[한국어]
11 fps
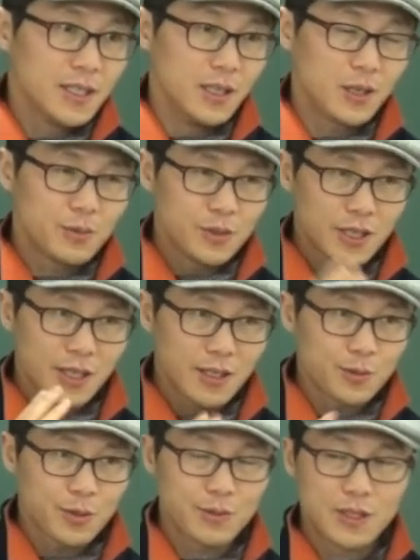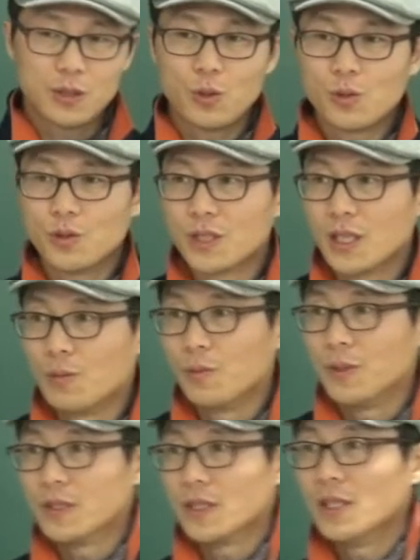여러분 책에는 없습니다. 동영상을
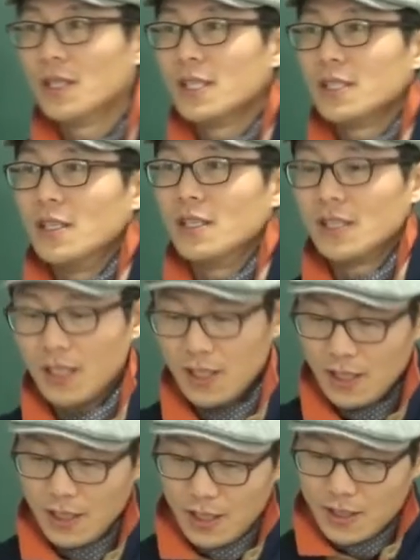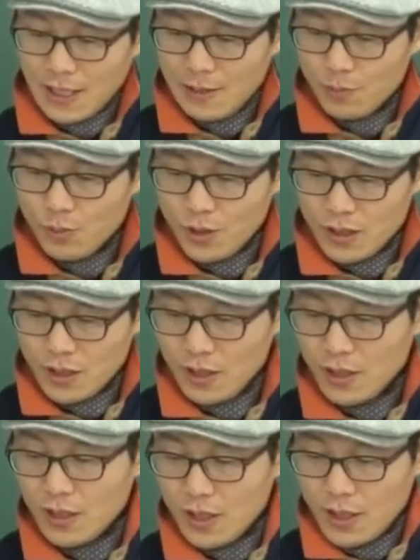보면서 여기다가
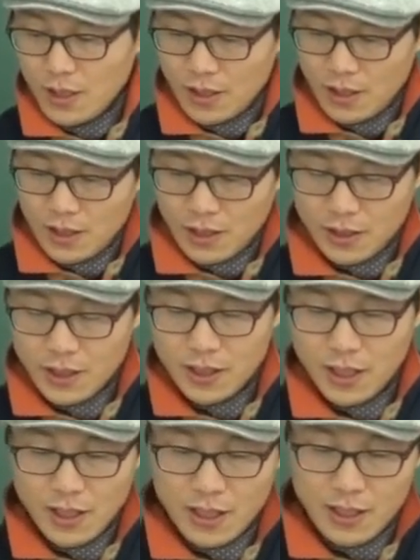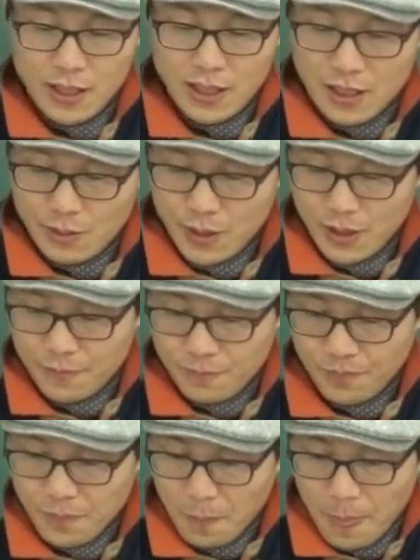참고해서 어, 어디다가 해놔야 되냐면
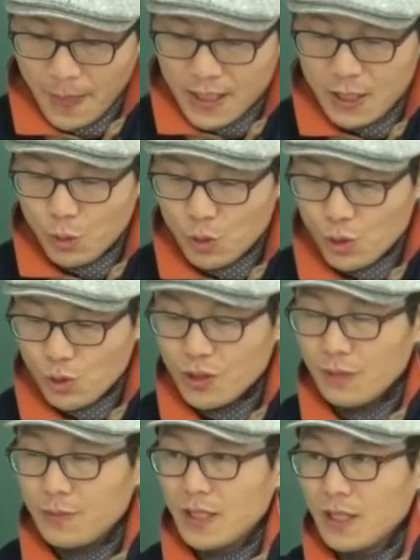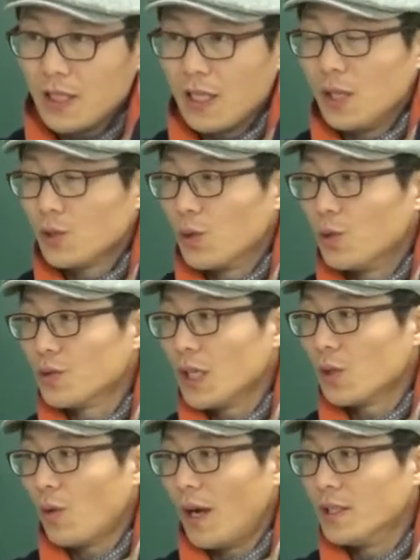기본 조동사 밑에다가
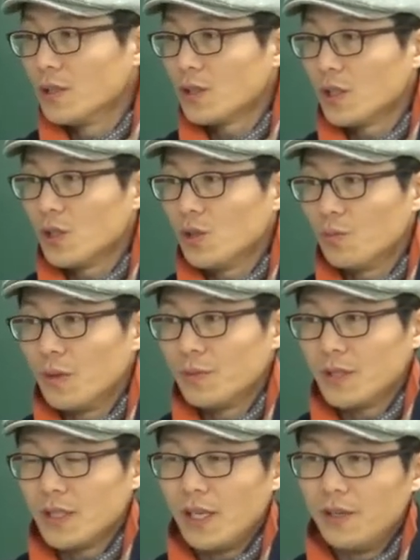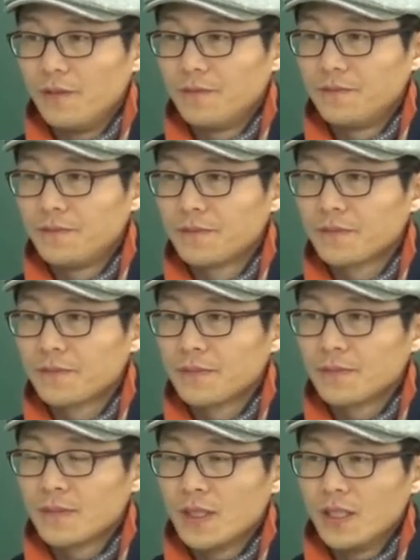조동사의 관용적인 용법 쓰세요.
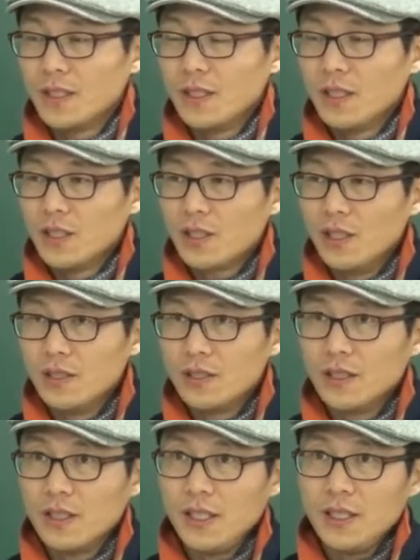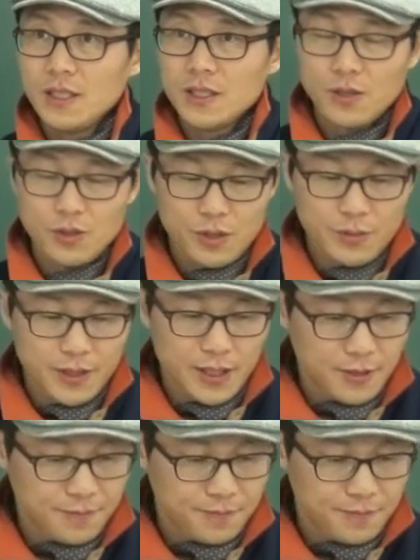그래서 정리 써놓으시면 돼요.